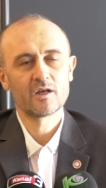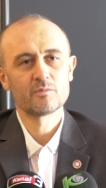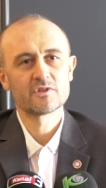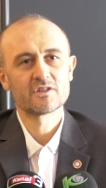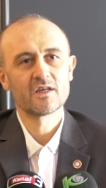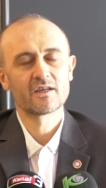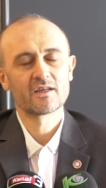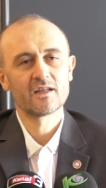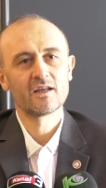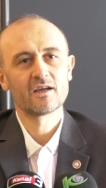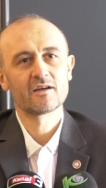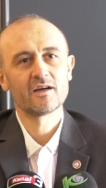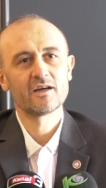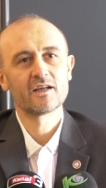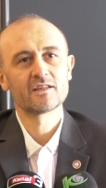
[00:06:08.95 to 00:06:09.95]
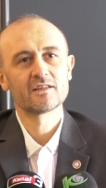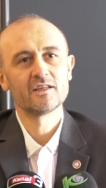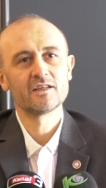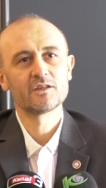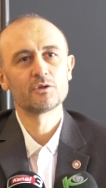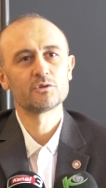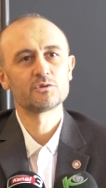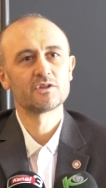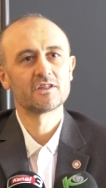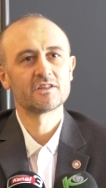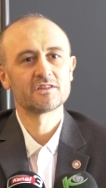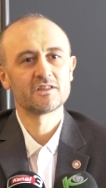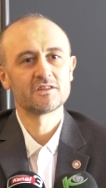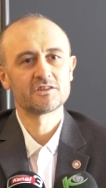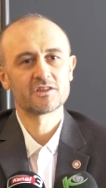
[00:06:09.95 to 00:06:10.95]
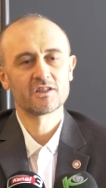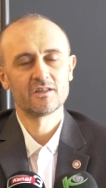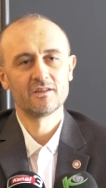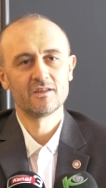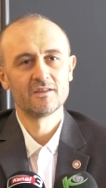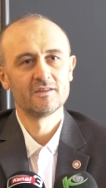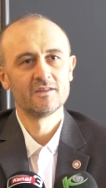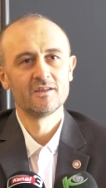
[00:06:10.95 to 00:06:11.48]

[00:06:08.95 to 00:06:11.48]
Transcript: elimizden gelen gayretleri göstereceğiz inşallah.